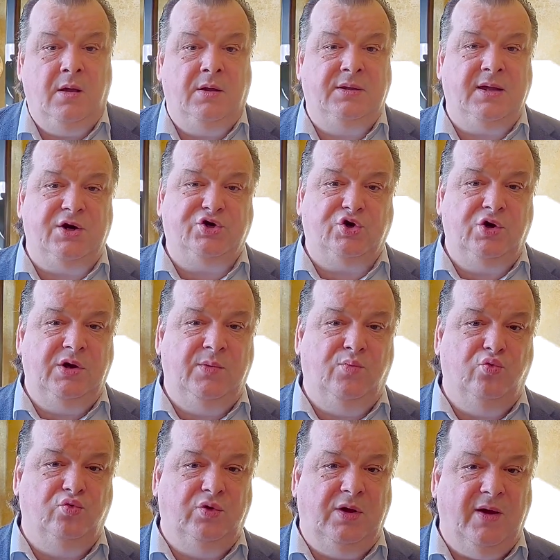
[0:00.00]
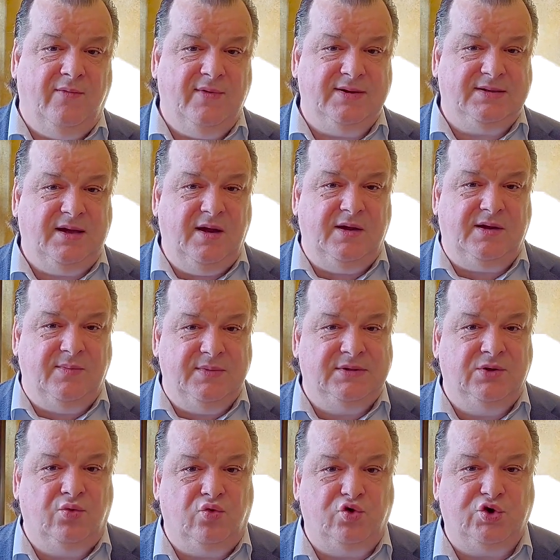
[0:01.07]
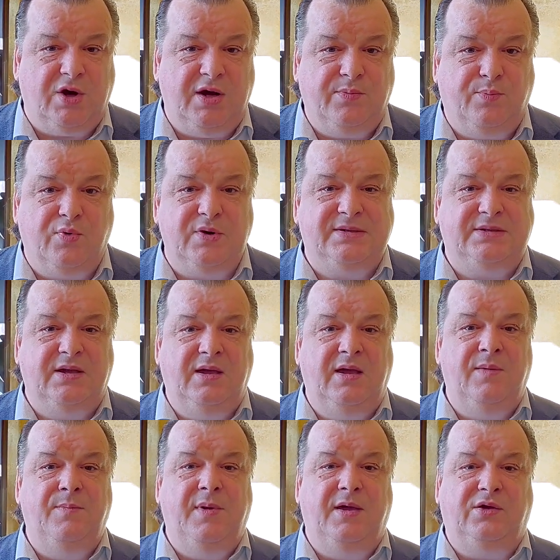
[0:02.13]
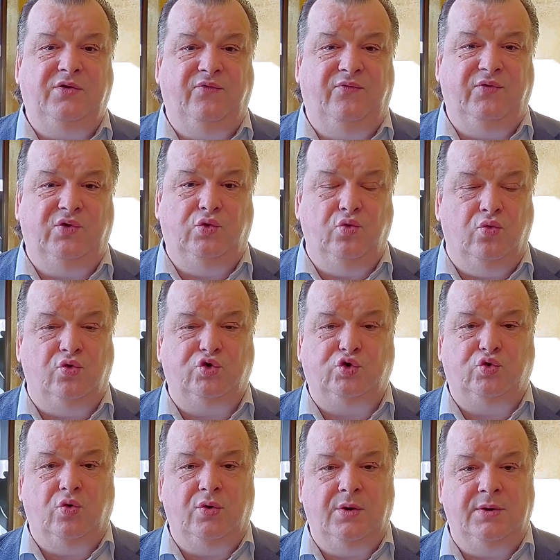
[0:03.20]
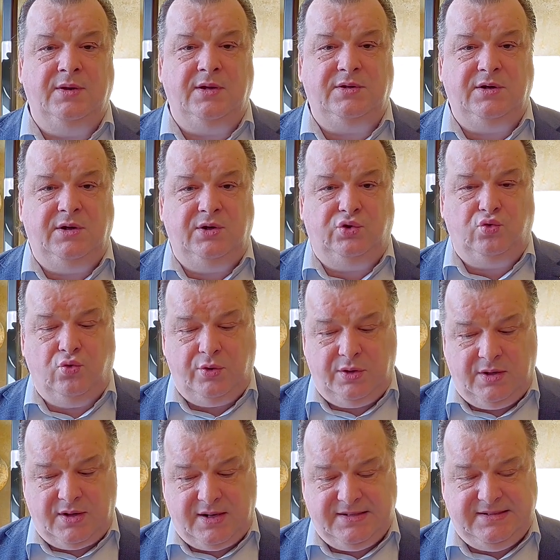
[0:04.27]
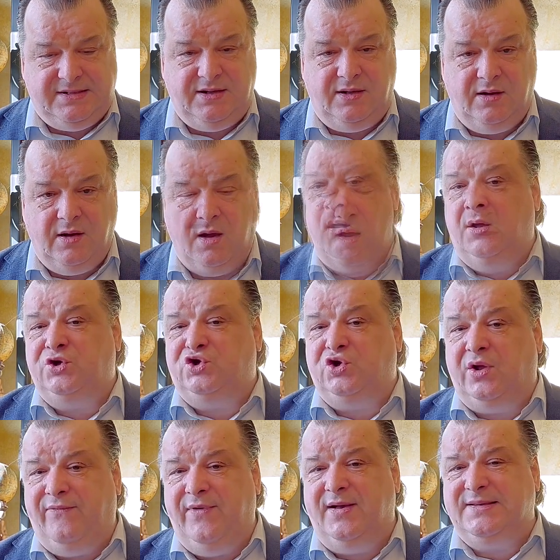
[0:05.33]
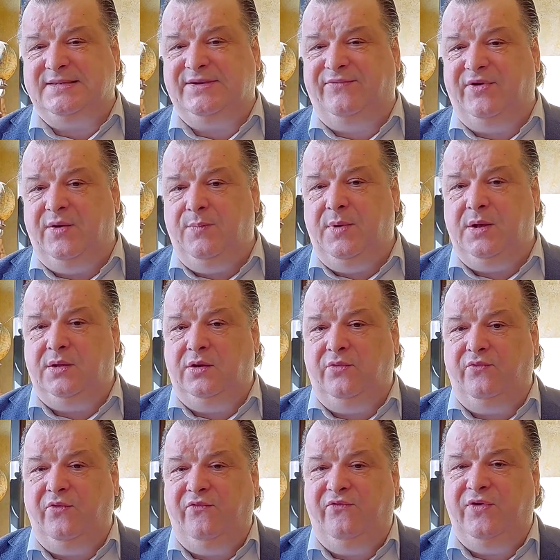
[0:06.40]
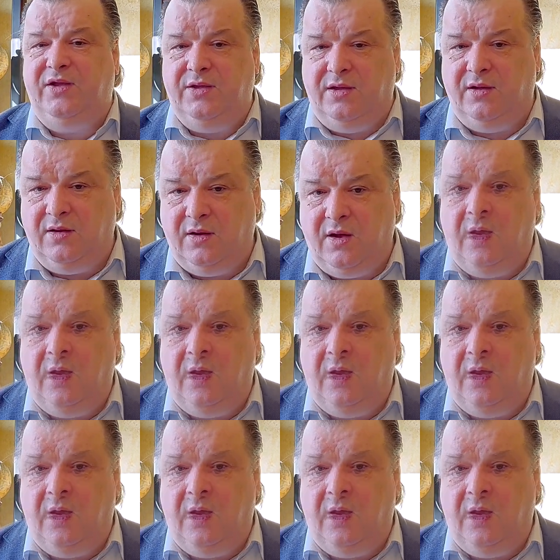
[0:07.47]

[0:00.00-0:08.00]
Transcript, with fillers: Дальше не буду я вас этим загружать, просто имейте в виду, что на территории России человек современного вида